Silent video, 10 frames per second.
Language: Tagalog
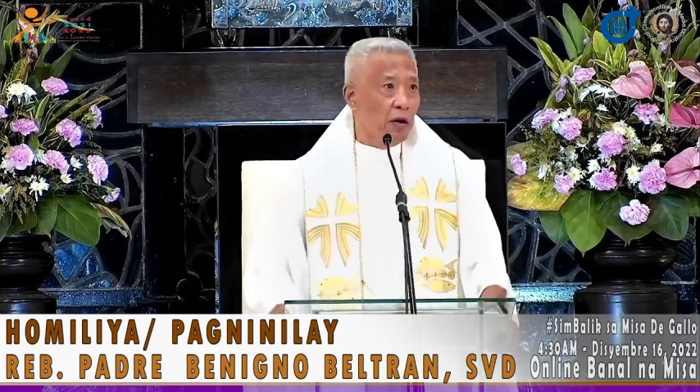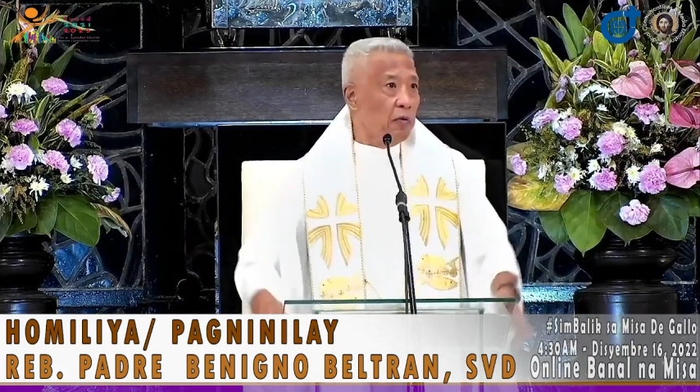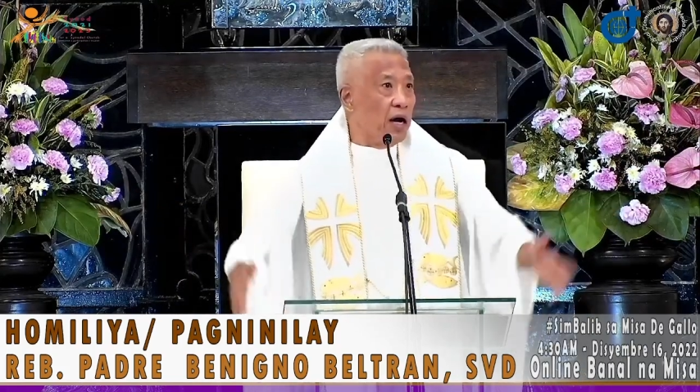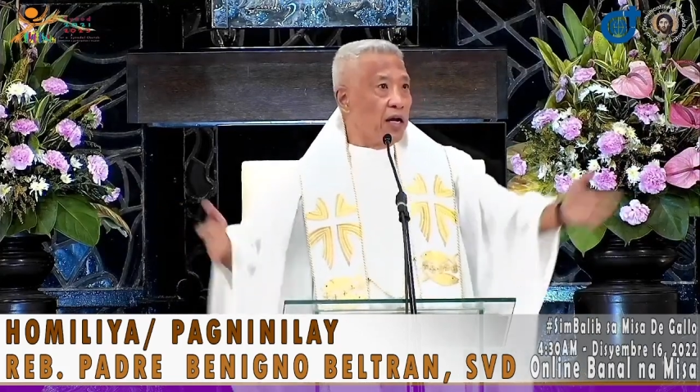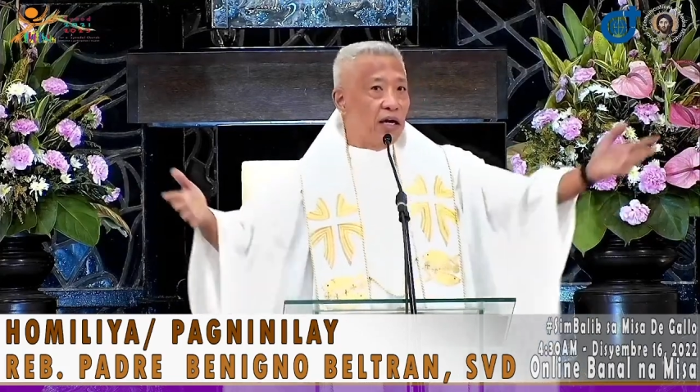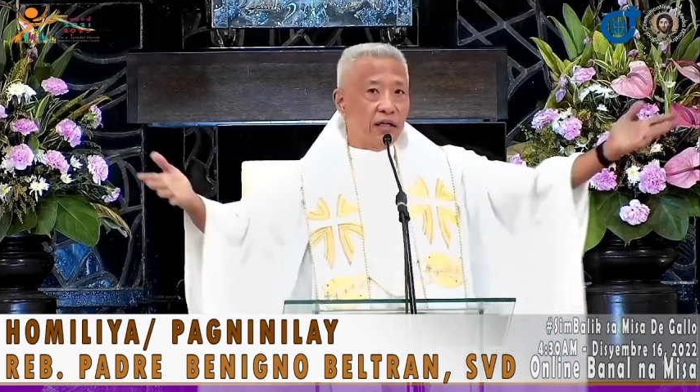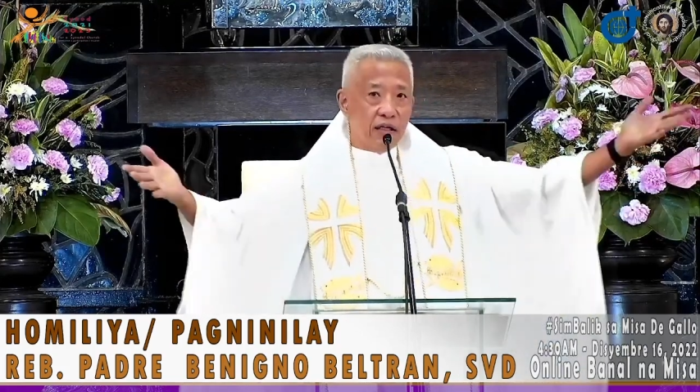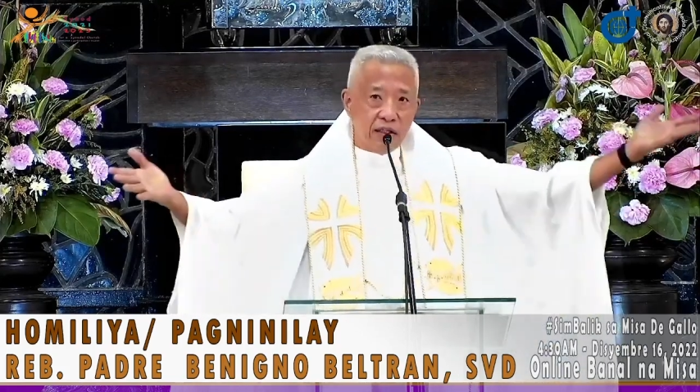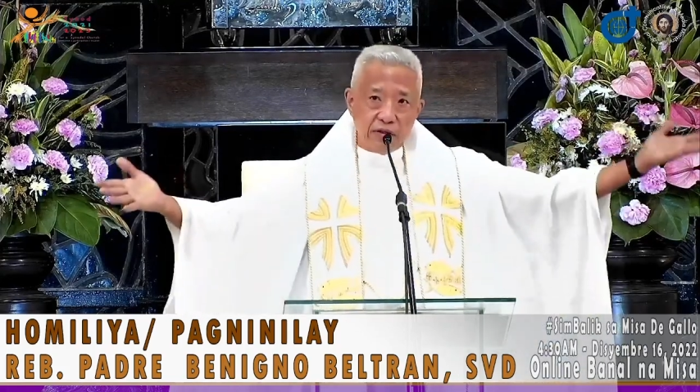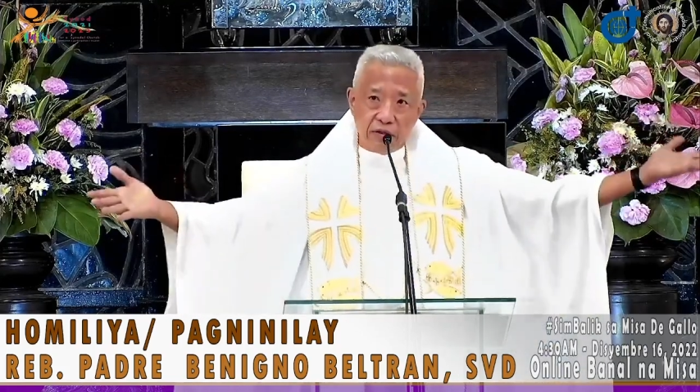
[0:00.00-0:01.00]
walang
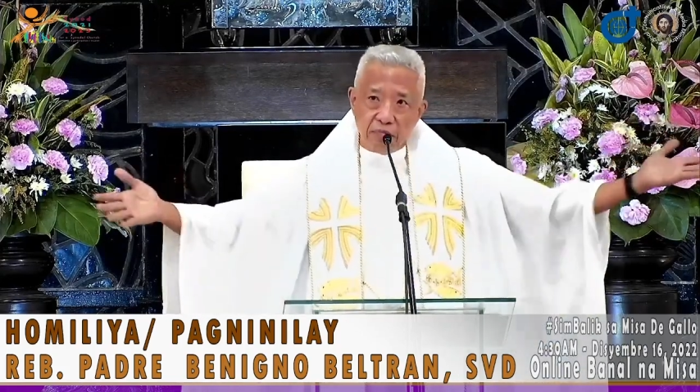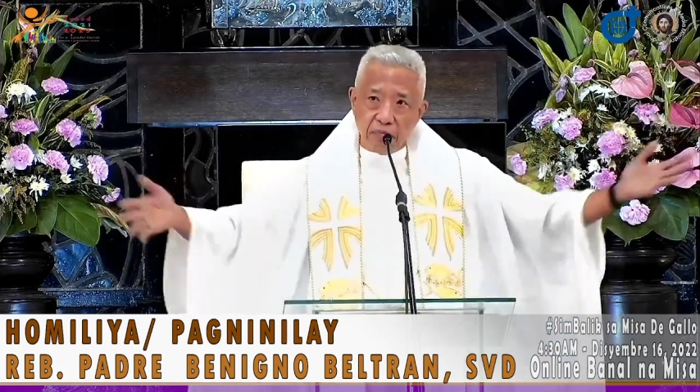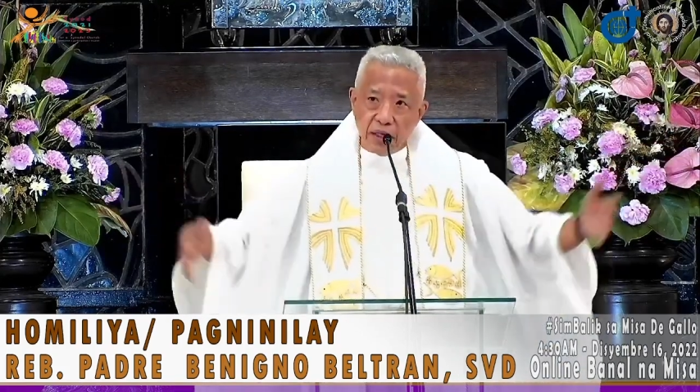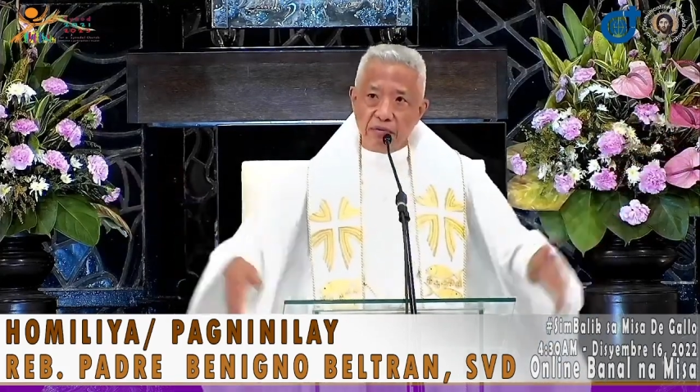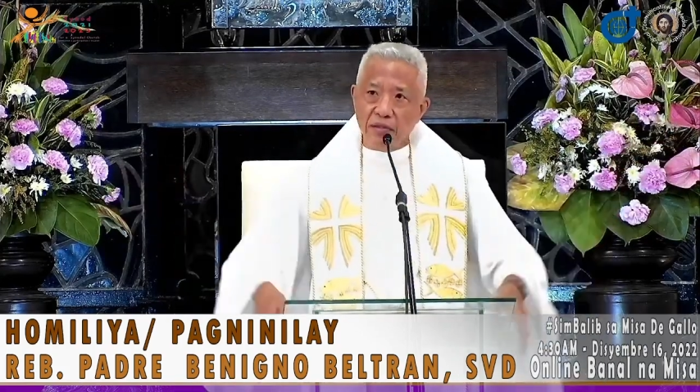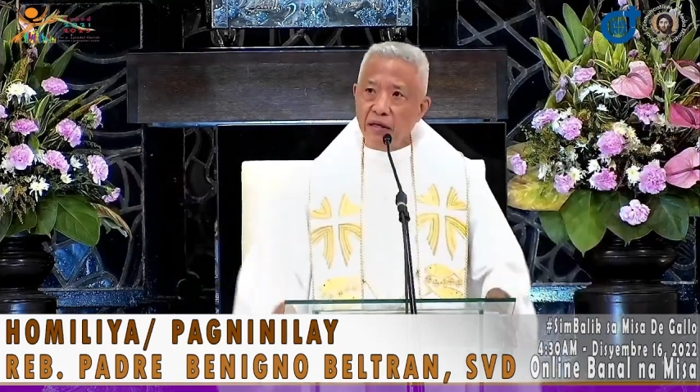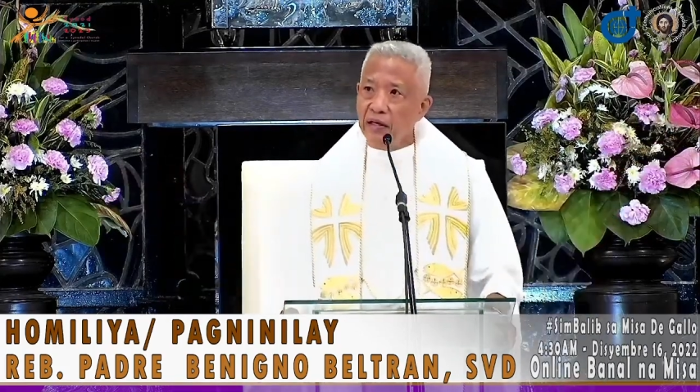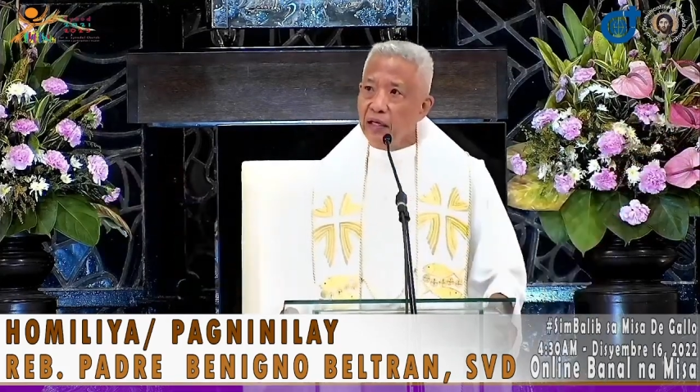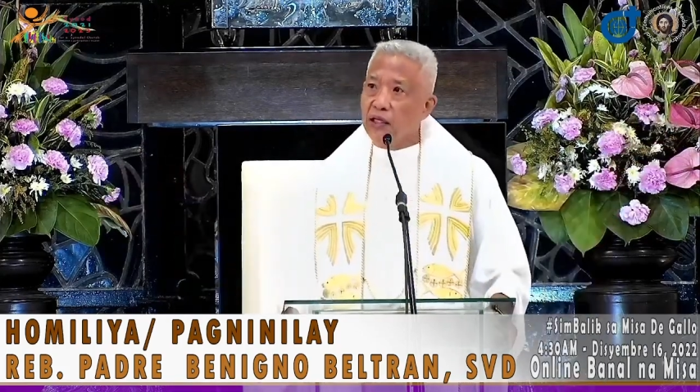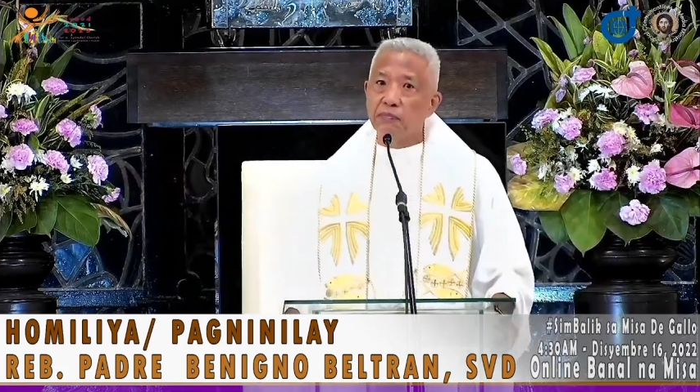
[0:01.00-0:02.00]
ganitong mental
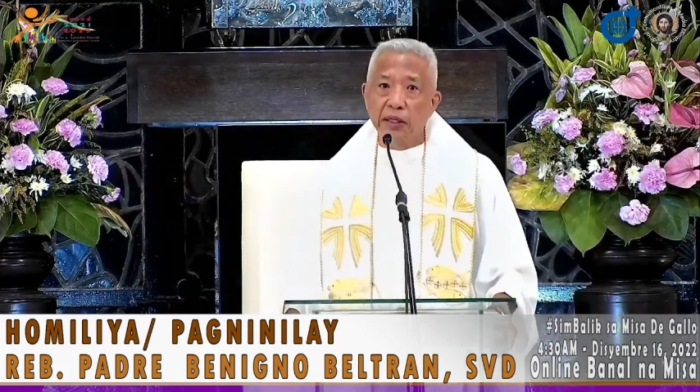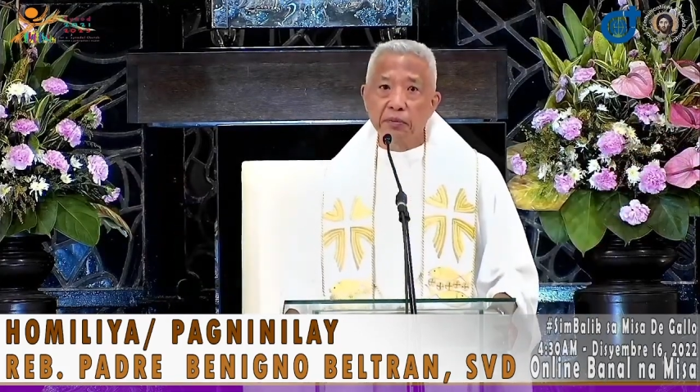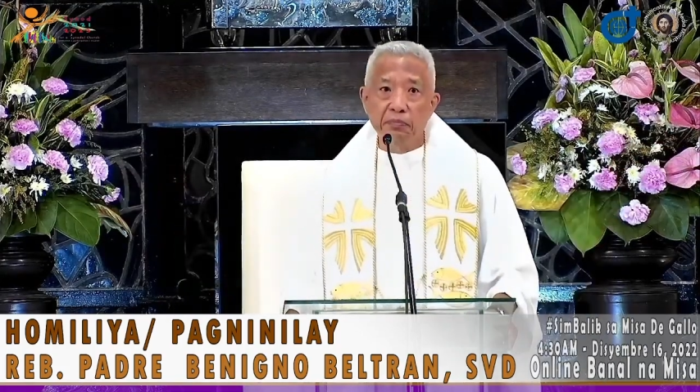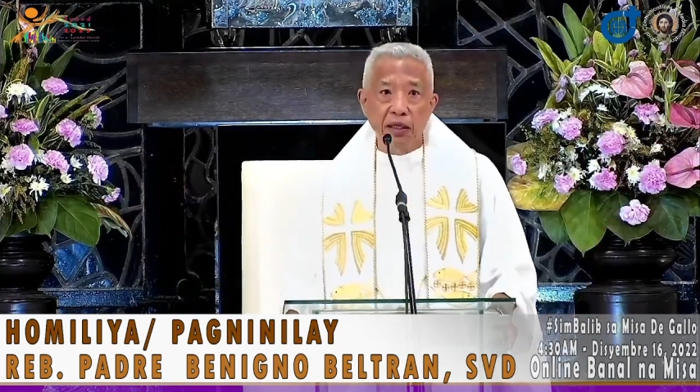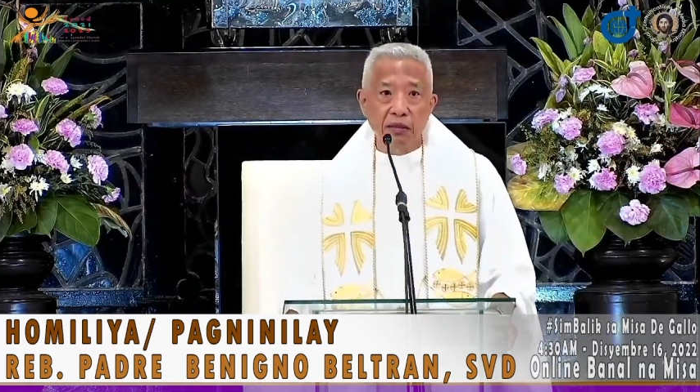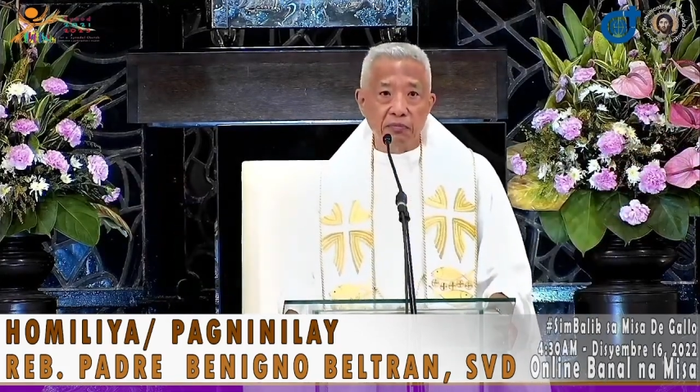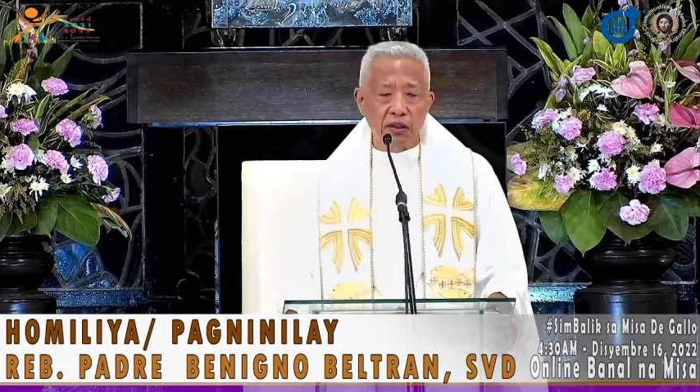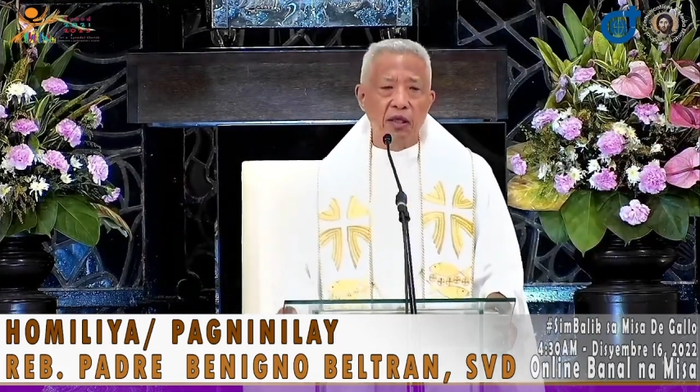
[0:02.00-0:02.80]
health problem.